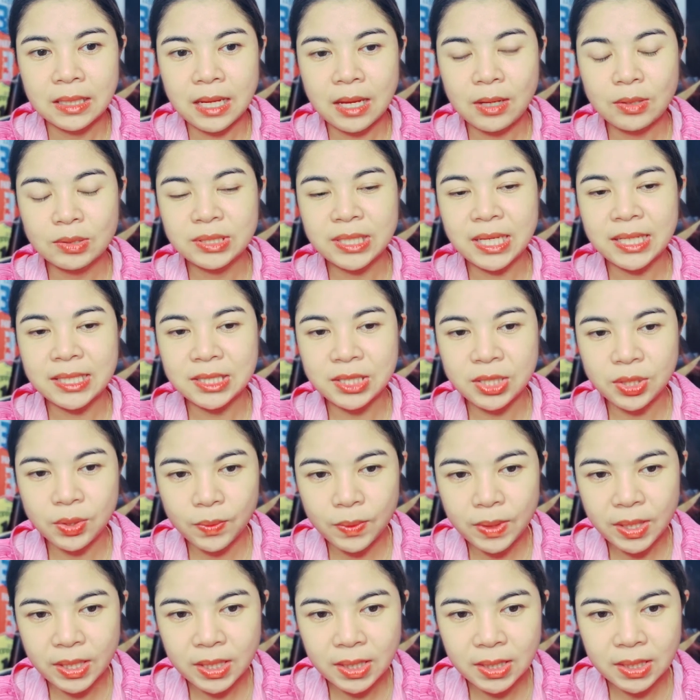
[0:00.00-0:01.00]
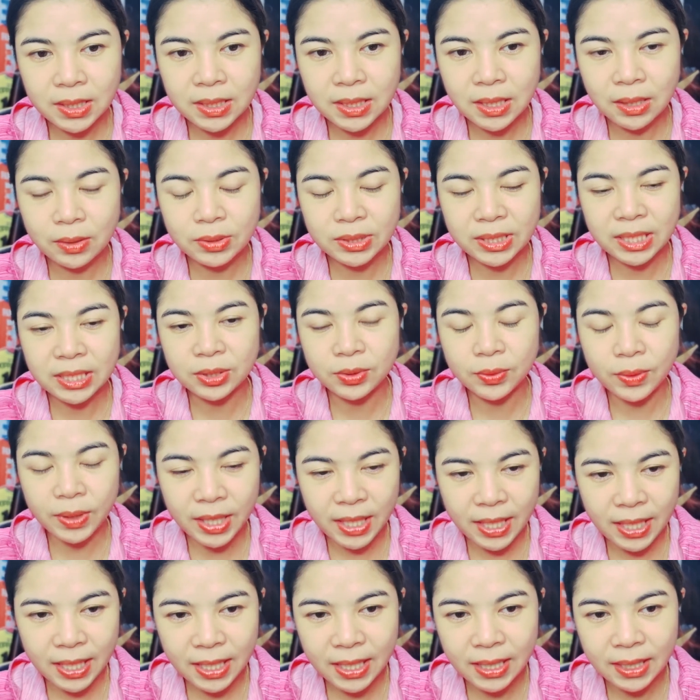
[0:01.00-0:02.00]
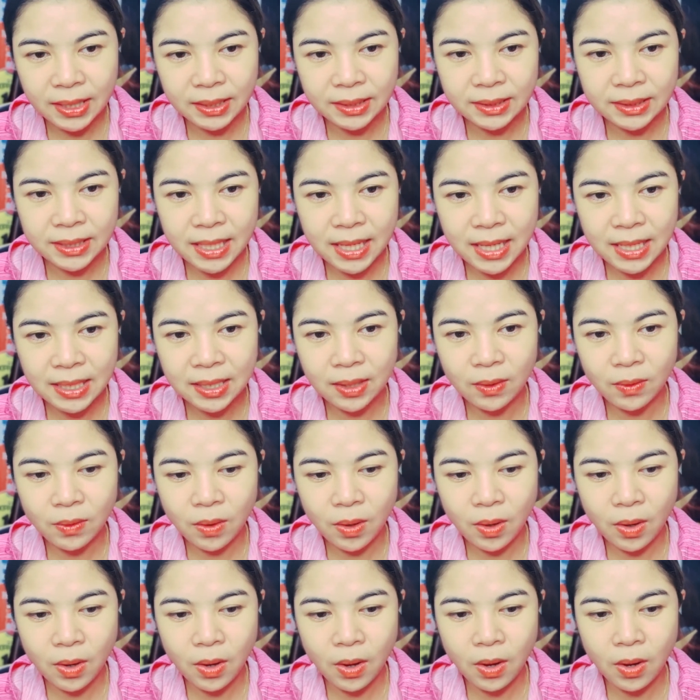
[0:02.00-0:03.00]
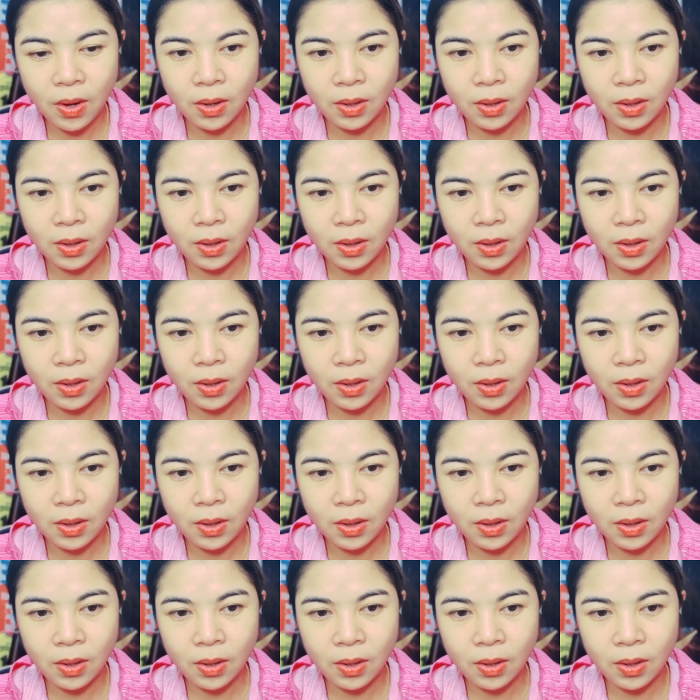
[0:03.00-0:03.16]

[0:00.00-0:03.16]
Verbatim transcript: เข้าใจชีวิตเข้าใจตัวเองนะแล้วก็